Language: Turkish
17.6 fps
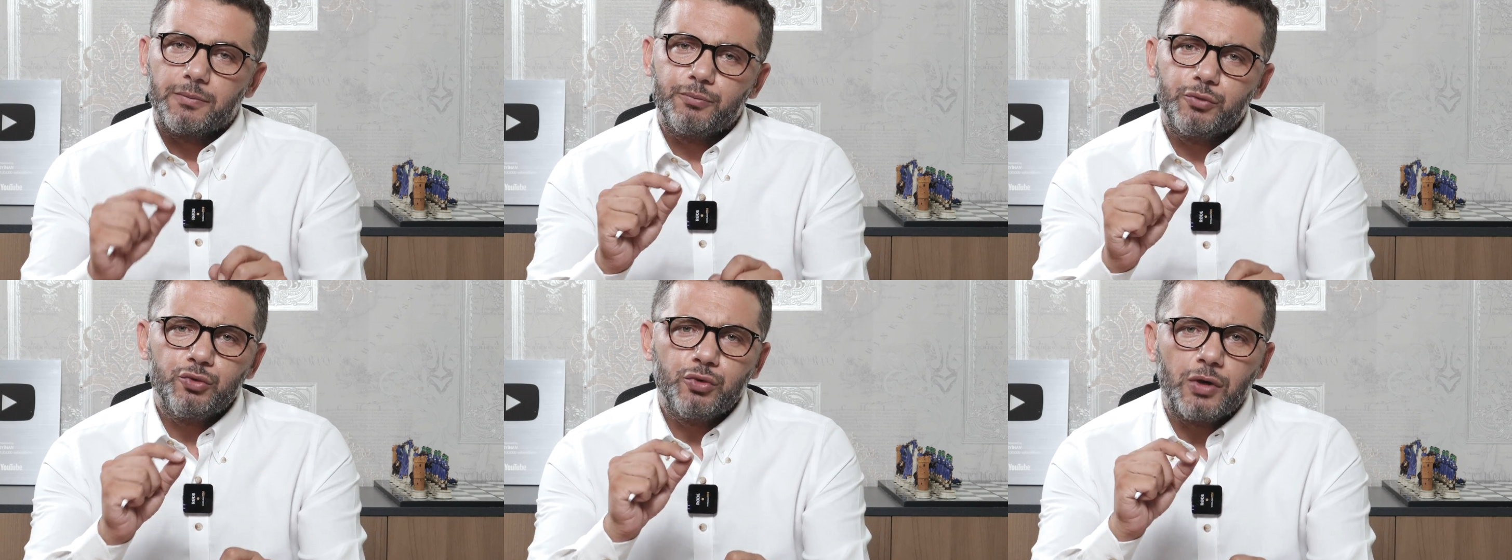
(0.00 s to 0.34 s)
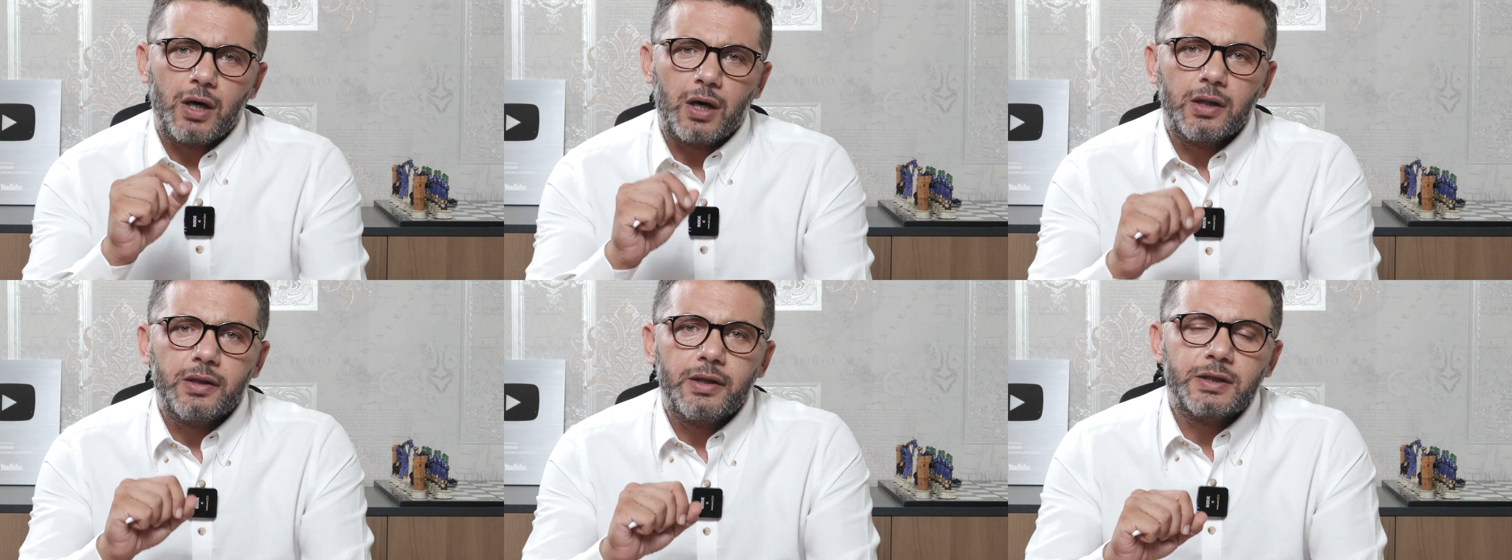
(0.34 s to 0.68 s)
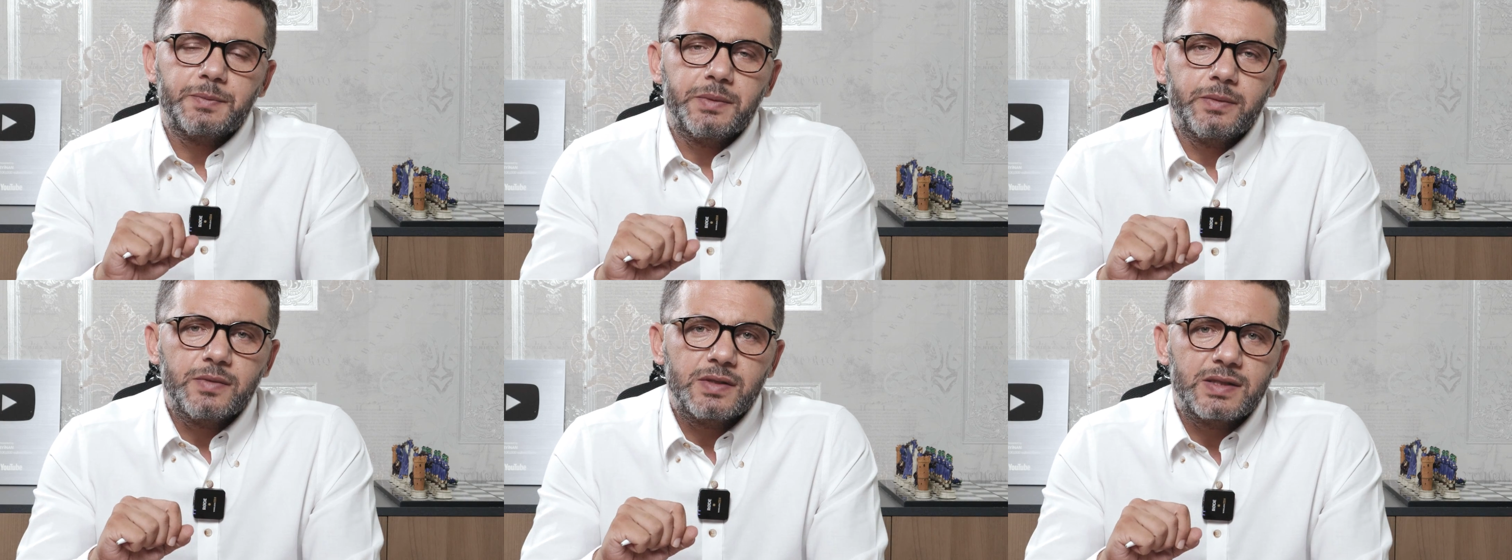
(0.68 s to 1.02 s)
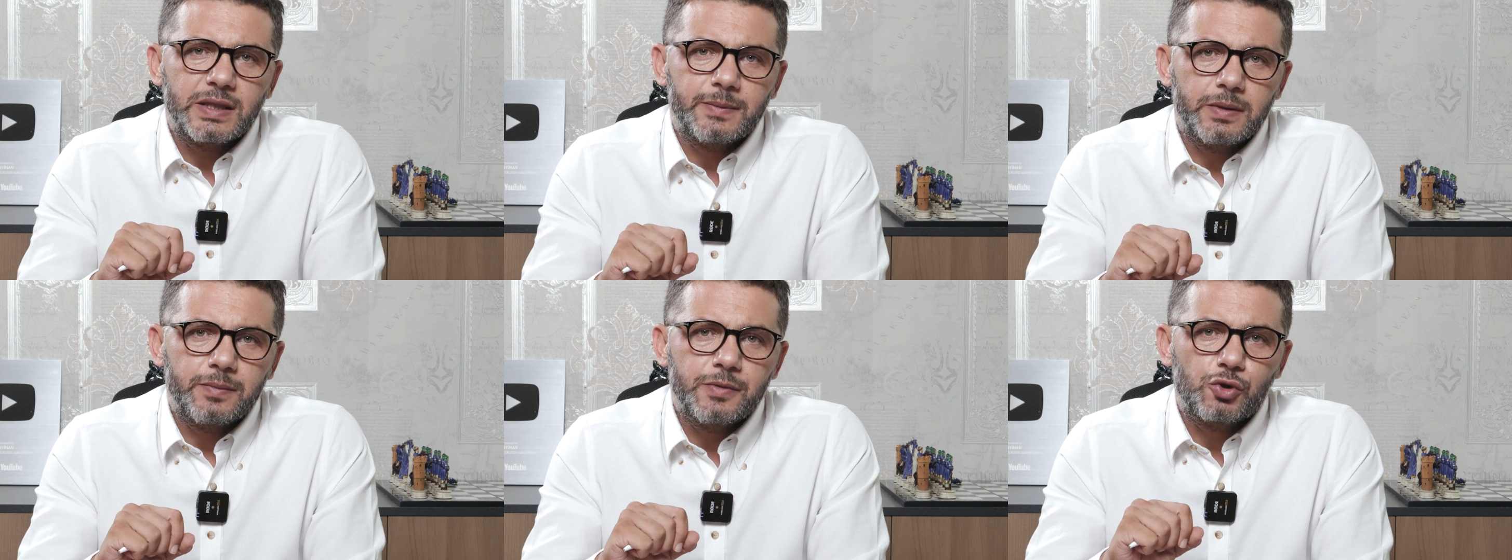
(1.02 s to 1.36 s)
Bunu anlatmamın
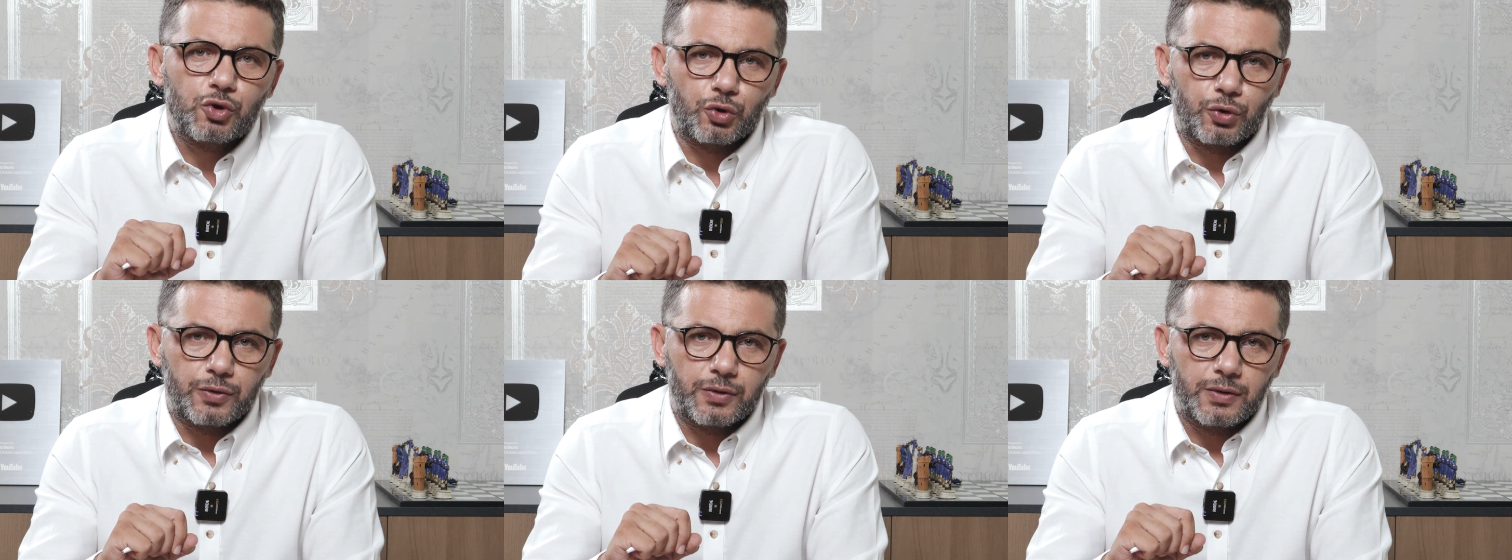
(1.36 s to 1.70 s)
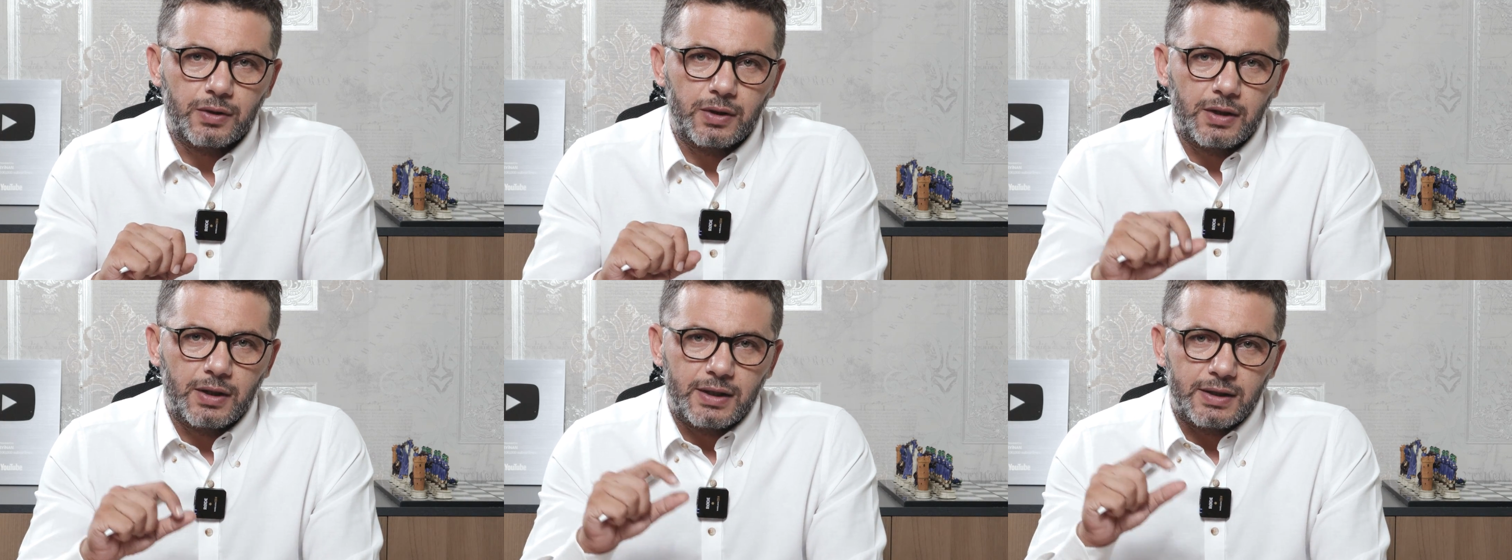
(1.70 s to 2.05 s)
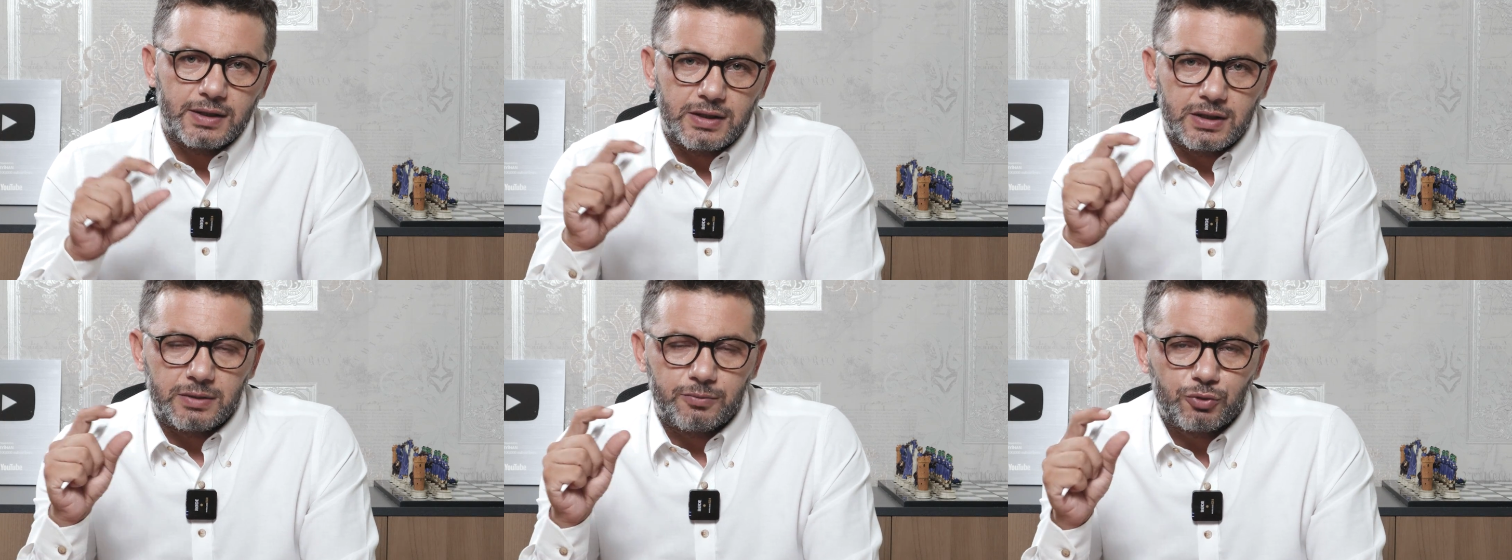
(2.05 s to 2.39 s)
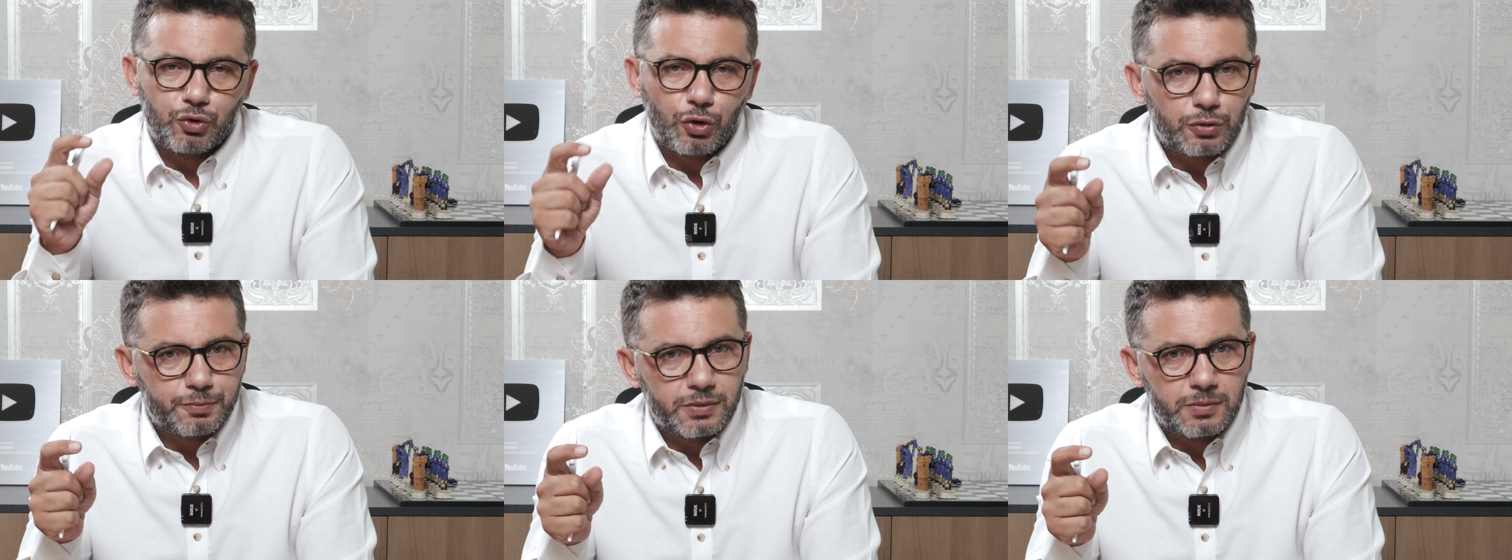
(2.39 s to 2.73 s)
sebebi şu.
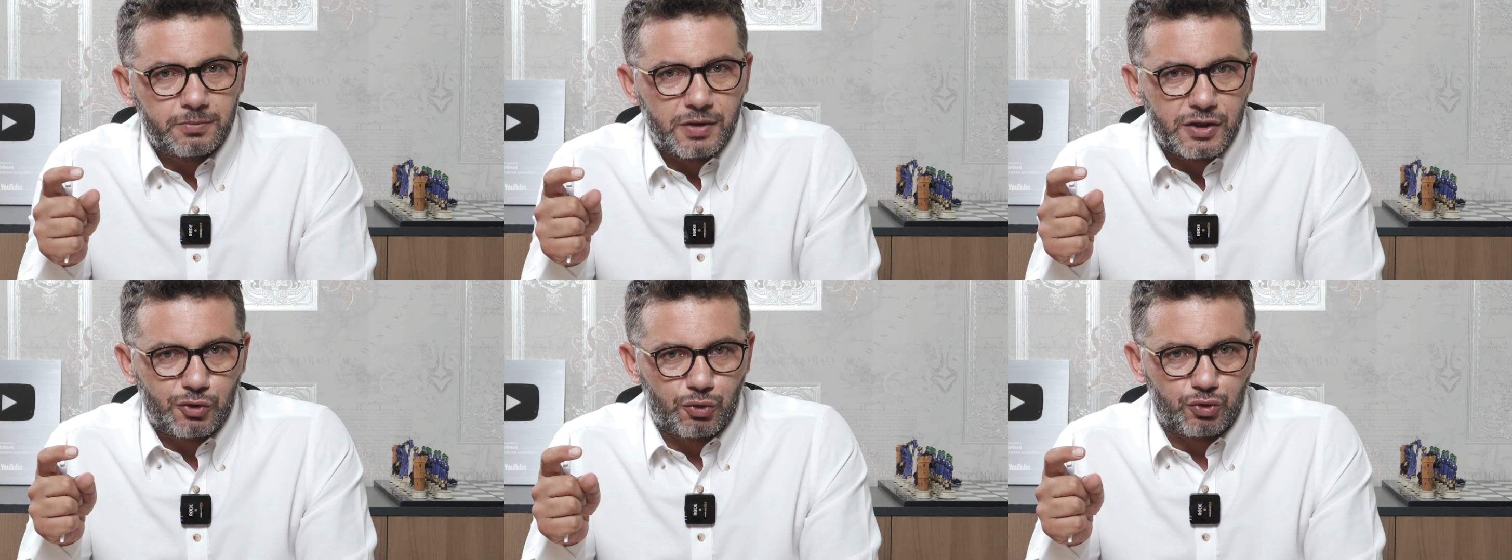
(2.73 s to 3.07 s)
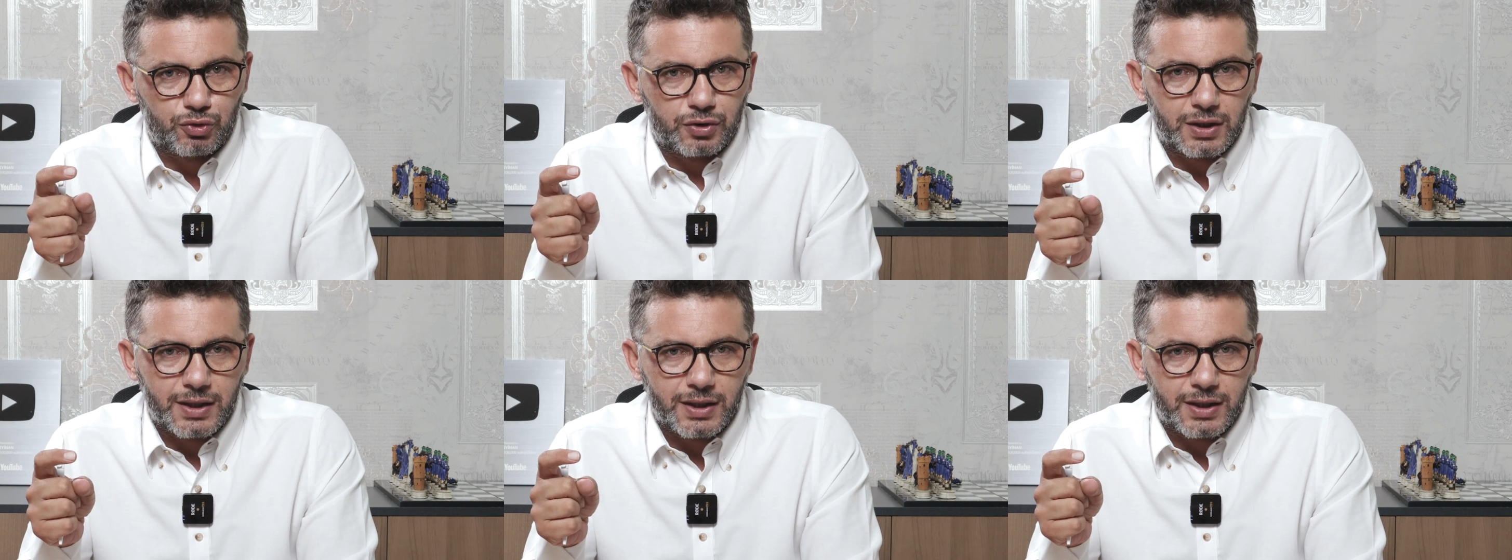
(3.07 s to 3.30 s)
24.500